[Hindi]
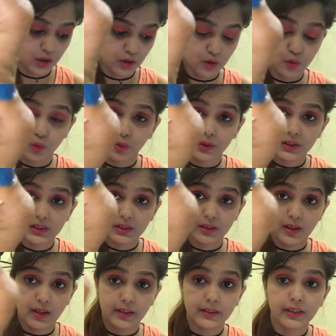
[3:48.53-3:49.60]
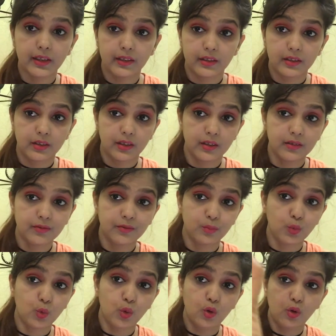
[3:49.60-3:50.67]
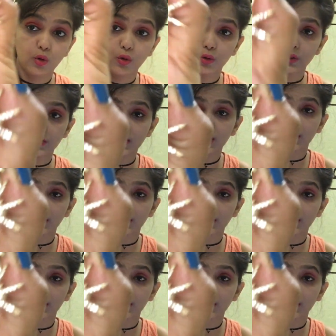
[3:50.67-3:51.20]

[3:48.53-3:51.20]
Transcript: स्टोन स्टार ईयरिंग है और ये